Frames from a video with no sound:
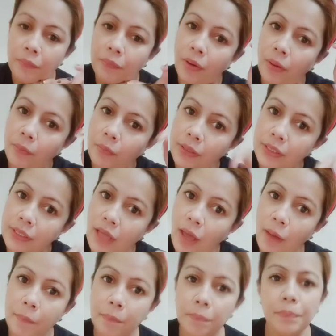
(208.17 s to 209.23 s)
from the
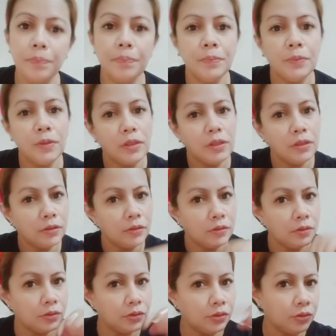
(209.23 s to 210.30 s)
step
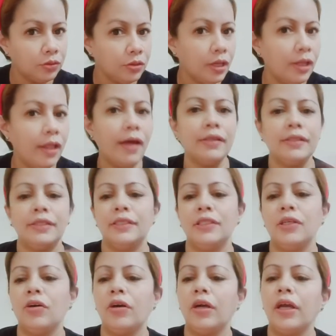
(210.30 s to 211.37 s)
to the
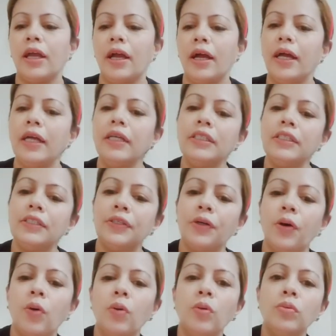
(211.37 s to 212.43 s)
last. Okay, guys.
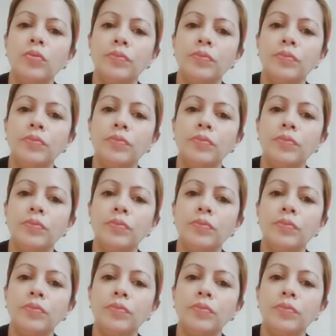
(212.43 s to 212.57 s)
So,